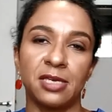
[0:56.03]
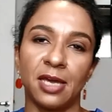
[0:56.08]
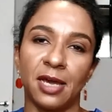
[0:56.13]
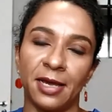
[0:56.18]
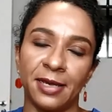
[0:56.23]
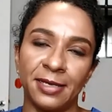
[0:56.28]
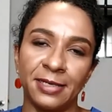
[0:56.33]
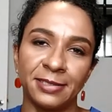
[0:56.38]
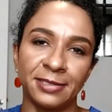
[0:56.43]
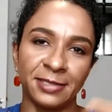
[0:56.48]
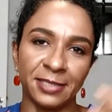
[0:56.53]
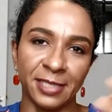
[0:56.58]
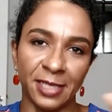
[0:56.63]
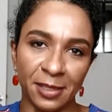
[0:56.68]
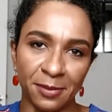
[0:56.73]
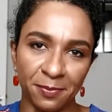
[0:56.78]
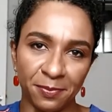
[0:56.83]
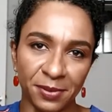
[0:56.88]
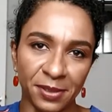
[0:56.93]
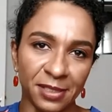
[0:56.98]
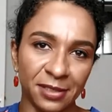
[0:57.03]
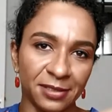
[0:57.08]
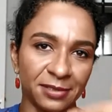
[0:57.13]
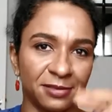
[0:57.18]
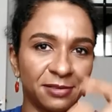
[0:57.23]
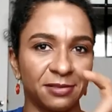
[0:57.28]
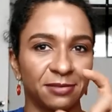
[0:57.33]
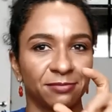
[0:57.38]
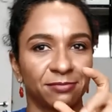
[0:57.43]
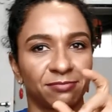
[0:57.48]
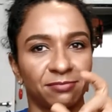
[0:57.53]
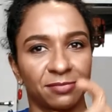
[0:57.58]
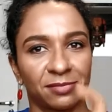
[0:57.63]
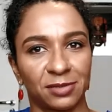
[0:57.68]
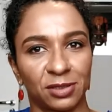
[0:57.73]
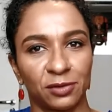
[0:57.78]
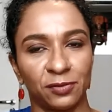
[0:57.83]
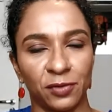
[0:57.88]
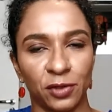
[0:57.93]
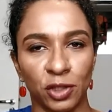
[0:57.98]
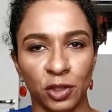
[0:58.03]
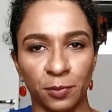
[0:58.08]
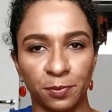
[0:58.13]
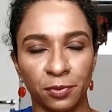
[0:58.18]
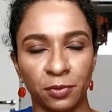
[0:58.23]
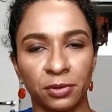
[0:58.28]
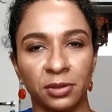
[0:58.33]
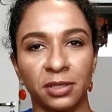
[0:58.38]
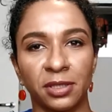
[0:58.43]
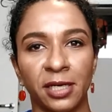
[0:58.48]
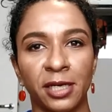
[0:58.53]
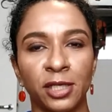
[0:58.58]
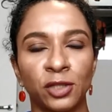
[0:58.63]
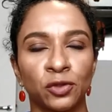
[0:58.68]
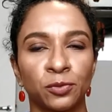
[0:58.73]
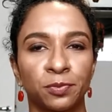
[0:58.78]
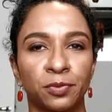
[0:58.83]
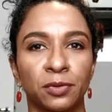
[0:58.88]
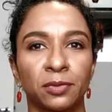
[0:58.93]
E aí sempre, assim, dividindo por trecho,